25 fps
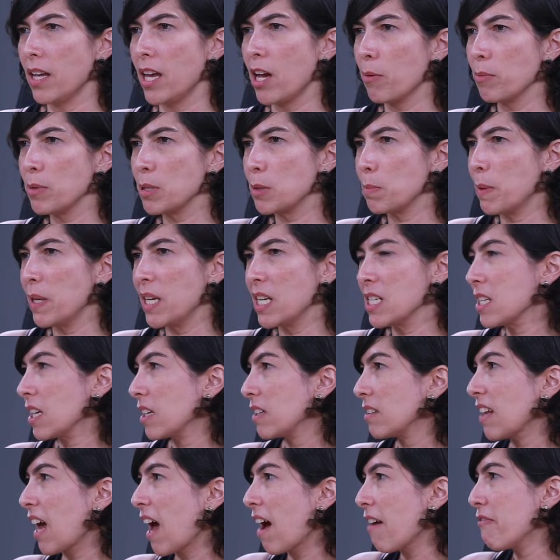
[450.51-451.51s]
É uma
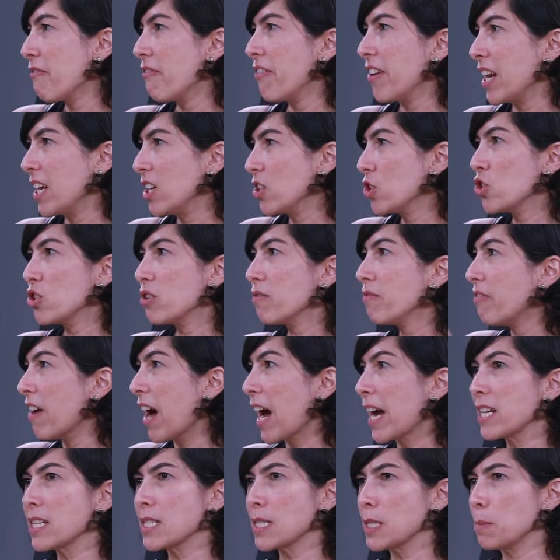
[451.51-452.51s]
experiência que está à frente de
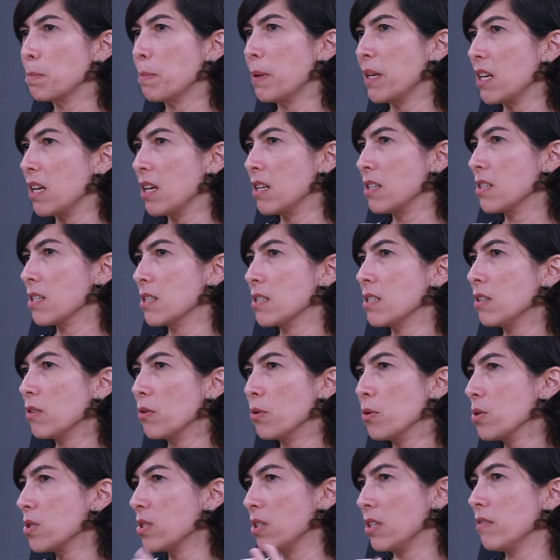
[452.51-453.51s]
várias experiências,
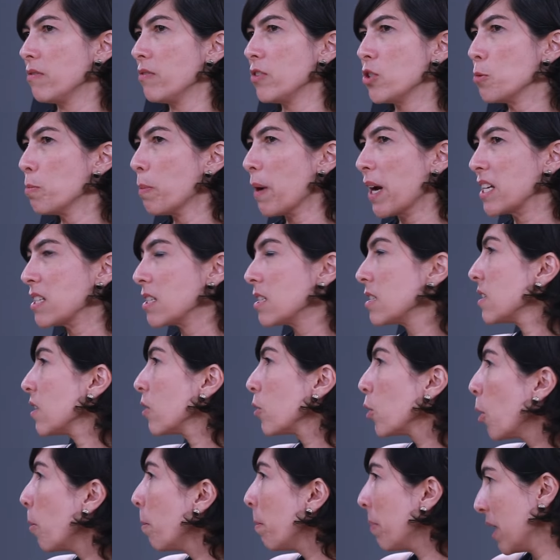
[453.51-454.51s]
inclusive de países
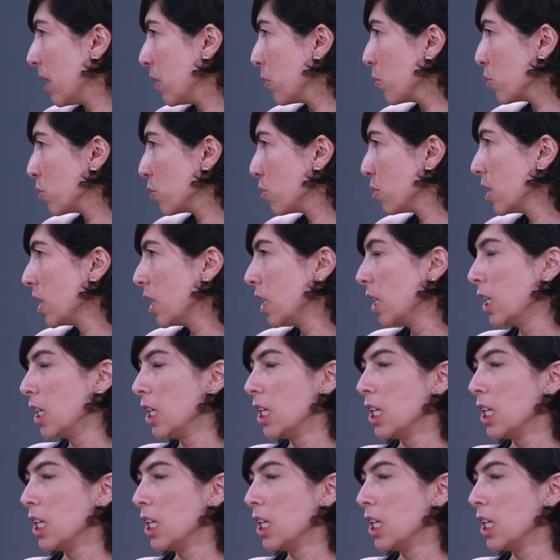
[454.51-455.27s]
europeus.